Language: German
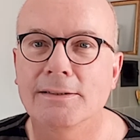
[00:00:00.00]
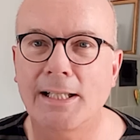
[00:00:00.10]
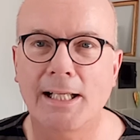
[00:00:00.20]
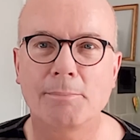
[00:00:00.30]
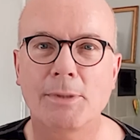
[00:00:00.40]

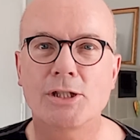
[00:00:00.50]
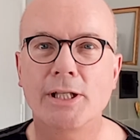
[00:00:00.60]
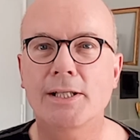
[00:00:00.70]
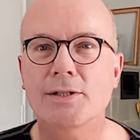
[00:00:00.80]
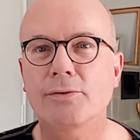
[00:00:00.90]
dann hat man
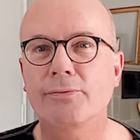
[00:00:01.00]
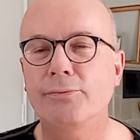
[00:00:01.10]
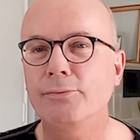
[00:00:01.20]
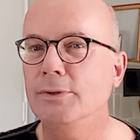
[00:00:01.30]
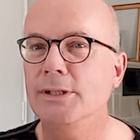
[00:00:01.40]
schnell das
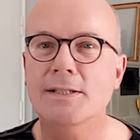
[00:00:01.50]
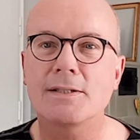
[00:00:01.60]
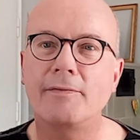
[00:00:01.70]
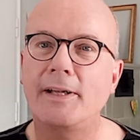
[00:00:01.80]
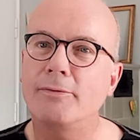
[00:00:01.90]
Gefühl, die
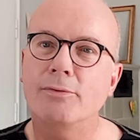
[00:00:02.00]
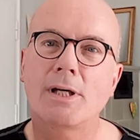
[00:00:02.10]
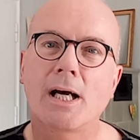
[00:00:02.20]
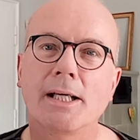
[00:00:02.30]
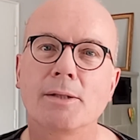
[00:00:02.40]
ganze Welt
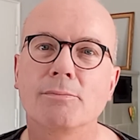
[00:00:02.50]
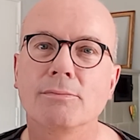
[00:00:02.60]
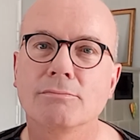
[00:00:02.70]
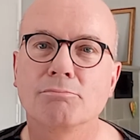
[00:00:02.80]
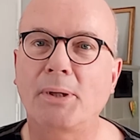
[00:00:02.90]
würde
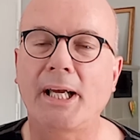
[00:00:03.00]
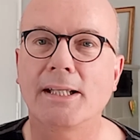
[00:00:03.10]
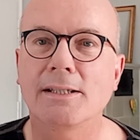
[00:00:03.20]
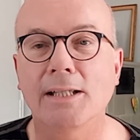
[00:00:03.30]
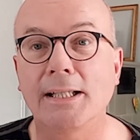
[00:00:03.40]

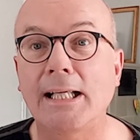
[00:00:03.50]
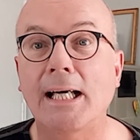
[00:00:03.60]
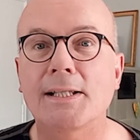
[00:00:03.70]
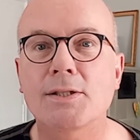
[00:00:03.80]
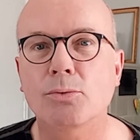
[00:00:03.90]
einbrechen, eine
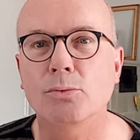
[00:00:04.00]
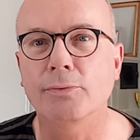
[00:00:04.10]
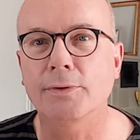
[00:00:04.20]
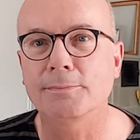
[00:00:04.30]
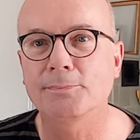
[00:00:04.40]

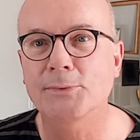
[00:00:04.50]
Katastrophe.